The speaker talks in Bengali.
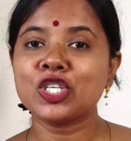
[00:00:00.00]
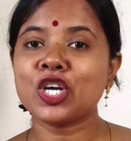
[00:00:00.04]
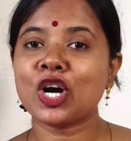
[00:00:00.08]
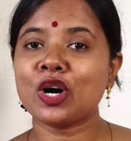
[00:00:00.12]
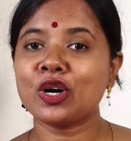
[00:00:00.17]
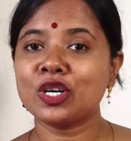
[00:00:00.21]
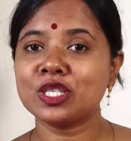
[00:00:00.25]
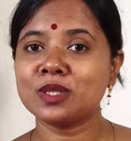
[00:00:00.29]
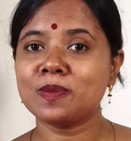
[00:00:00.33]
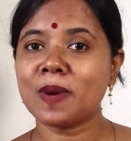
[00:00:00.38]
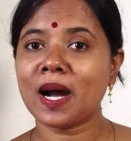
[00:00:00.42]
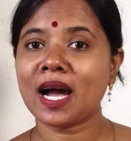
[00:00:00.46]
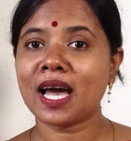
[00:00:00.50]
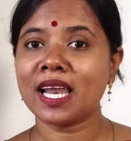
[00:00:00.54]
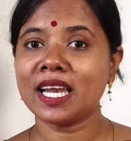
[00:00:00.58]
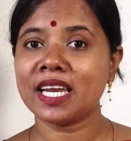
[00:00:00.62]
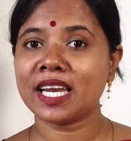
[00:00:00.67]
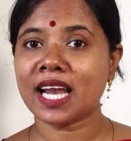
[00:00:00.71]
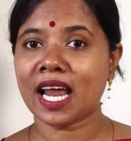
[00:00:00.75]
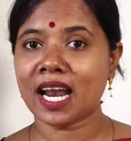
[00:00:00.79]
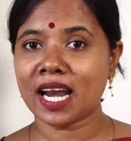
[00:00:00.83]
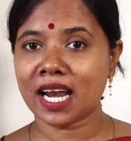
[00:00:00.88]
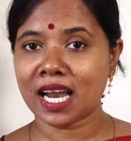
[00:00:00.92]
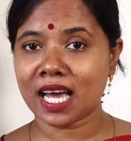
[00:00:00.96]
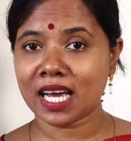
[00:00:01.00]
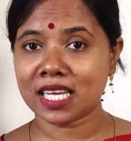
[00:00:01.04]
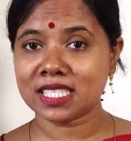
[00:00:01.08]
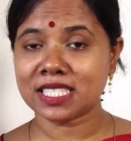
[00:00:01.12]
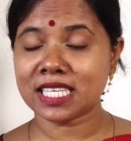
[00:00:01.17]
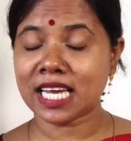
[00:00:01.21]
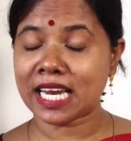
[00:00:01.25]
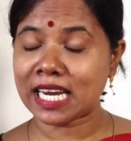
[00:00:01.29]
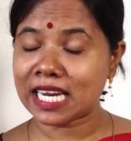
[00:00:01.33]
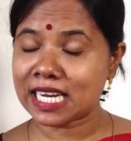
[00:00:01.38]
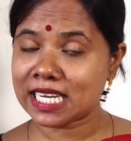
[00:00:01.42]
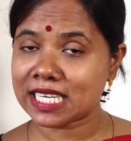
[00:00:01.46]
সহজ বাঙালি রান্না
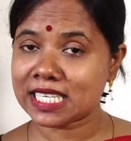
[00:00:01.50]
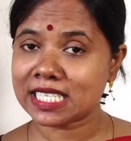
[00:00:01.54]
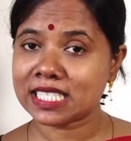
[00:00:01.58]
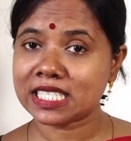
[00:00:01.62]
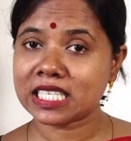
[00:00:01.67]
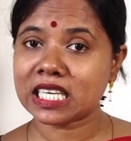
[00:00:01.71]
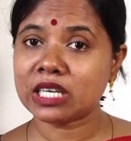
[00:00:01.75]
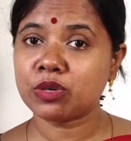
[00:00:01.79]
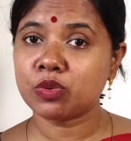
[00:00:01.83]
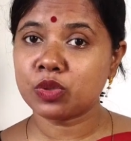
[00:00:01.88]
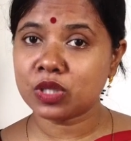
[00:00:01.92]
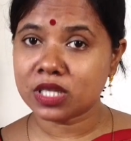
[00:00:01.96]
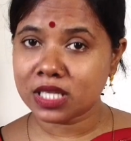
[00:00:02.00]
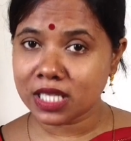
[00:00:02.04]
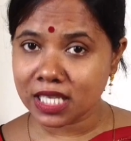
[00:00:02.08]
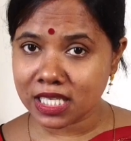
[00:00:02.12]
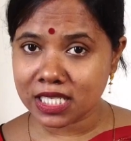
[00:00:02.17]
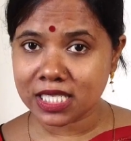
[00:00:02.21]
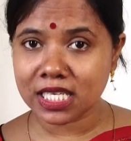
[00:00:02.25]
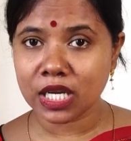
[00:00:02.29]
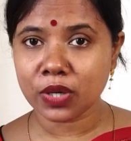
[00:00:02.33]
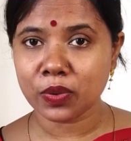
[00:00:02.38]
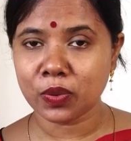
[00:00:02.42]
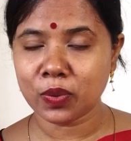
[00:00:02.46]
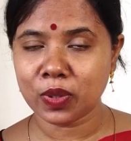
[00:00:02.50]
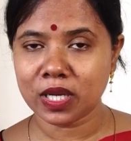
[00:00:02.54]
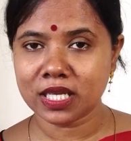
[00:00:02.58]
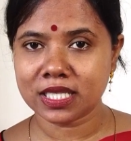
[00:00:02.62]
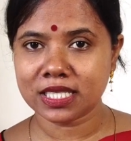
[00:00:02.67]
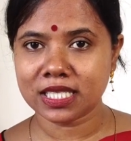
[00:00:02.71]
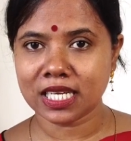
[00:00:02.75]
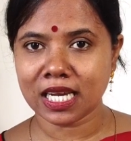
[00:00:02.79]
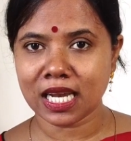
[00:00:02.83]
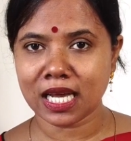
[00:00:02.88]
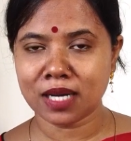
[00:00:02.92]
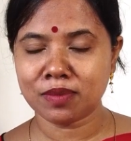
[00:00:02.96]
চ্যানেলটি যে উদ্দেশ্যে
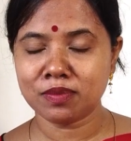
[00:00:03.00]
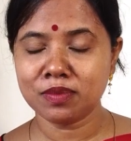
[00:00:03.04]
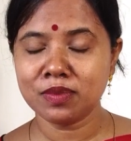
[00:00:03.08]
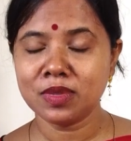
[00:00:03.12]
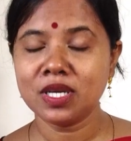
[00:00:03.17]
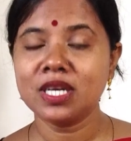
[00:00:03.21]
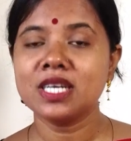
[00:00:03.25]
খুলেছিলাম